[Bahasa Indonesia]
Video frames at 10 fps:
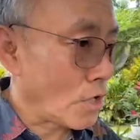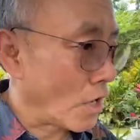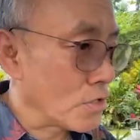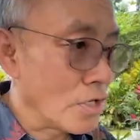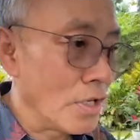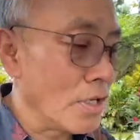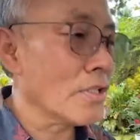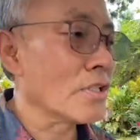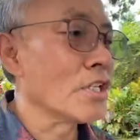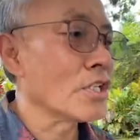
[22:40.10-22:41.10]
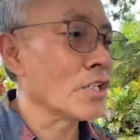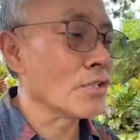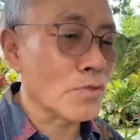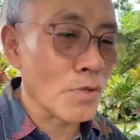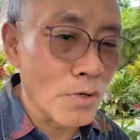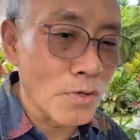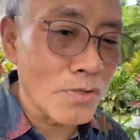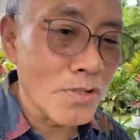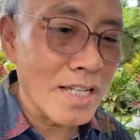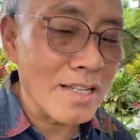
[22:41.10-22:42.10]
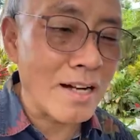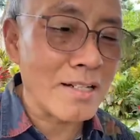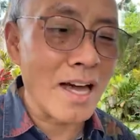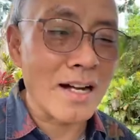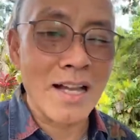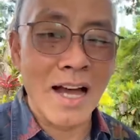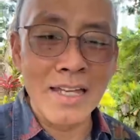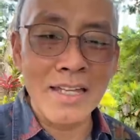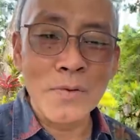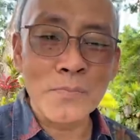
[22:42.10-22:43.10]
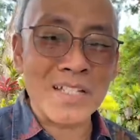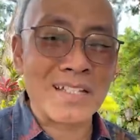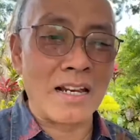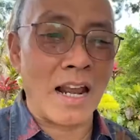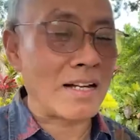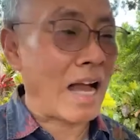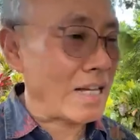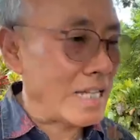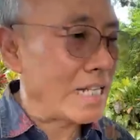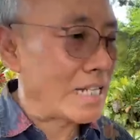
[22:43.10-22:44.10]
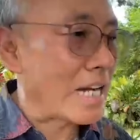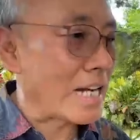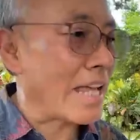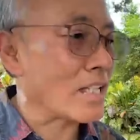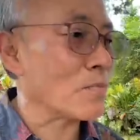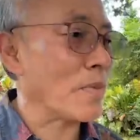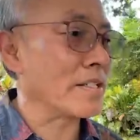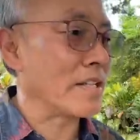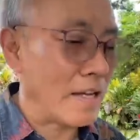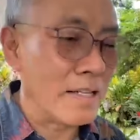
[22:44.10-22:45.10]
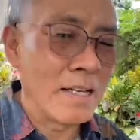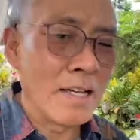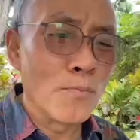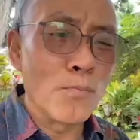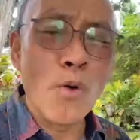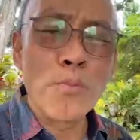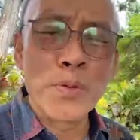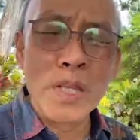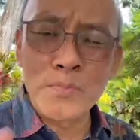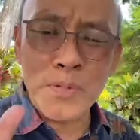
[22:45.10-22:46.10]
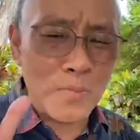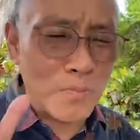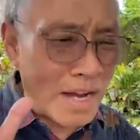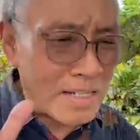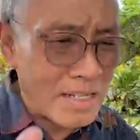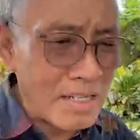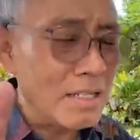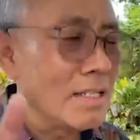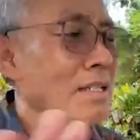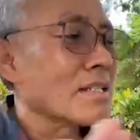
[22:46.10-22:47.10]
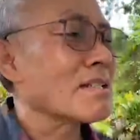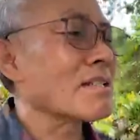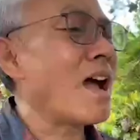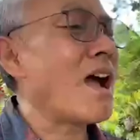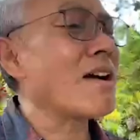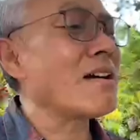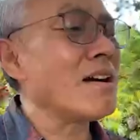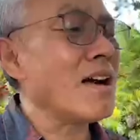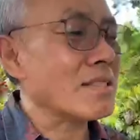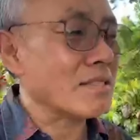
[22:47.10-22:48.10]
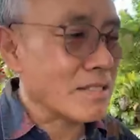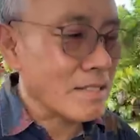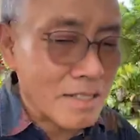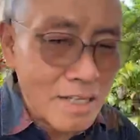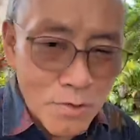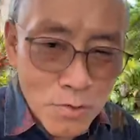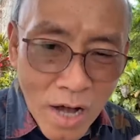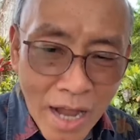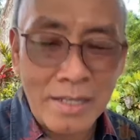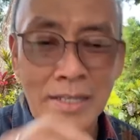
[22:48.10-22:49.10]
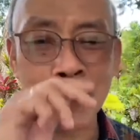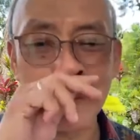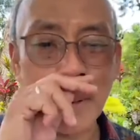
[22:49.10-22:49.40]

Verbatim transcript: Jadi di situ yang dihargai pejalan kaki dan naik sepeda. Mobil pribadi sangat dikurangi